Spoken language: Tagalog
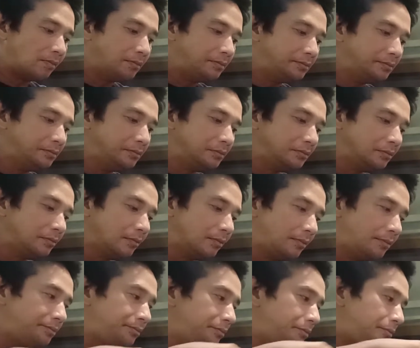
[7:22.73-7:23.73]
umaalog
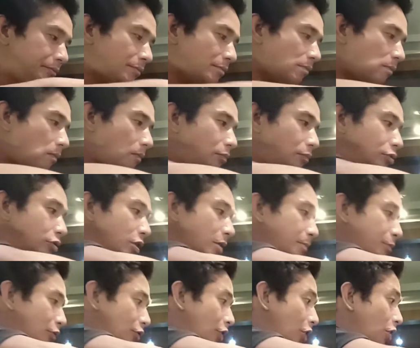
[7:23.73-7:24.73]
pag
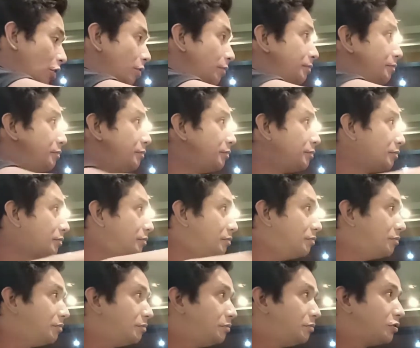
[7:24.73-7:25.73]
hinihiwa
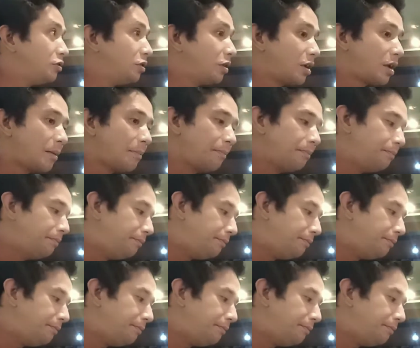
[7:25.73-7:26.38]
oh, ha